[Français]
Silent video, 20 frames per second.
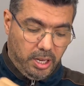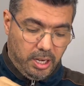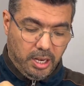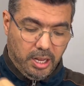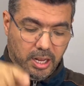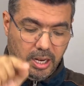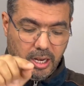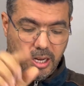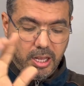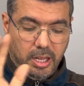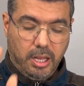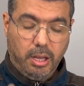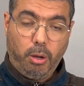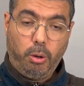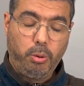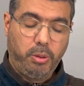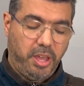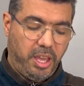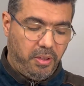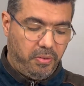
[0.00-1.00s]

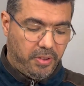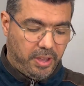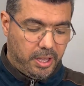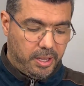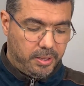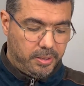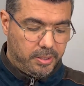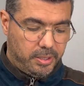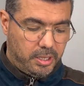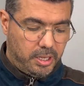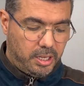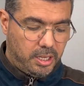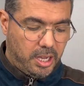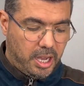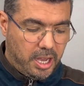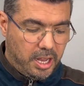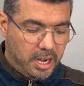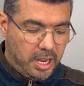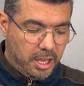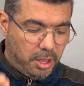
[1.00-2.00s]
dhakara
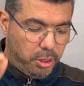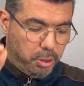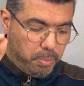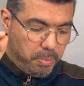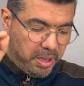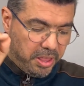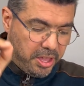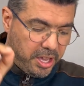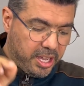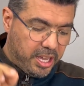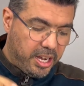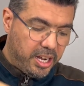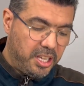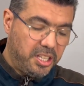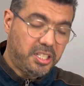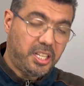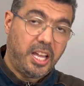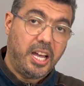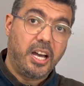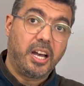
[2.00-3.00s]
قال ثم ذكر
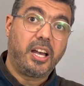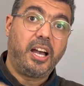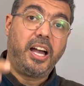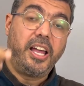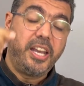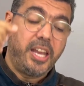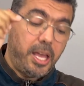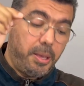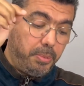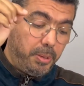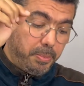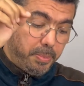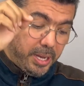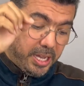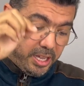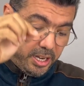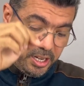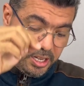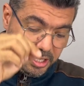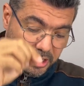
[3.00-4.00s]
إسحاق عن أبي
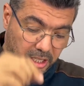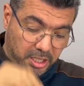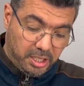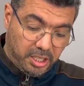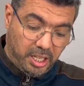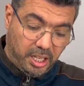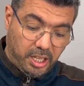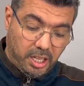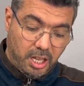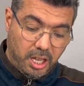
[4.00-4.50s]
بكر الصديق